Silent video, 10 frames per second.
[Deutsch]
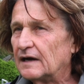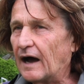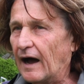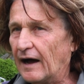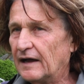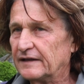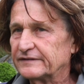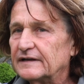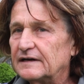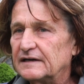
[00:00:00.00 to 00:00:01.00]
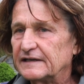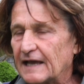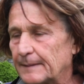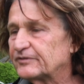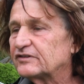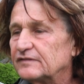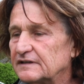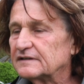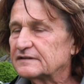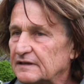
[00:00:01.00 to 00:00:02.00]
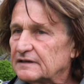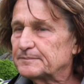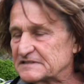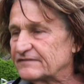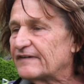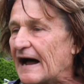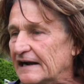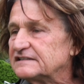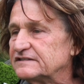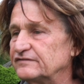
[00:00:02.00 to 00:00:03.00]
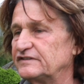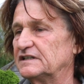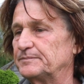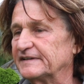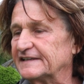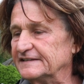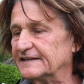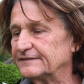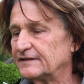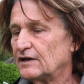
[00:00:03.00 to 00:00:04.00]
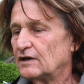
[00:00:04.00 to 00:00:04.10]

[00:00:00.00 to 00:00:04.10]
Äh, der Herbst wird ein bisschen verhalten wieder beginnen,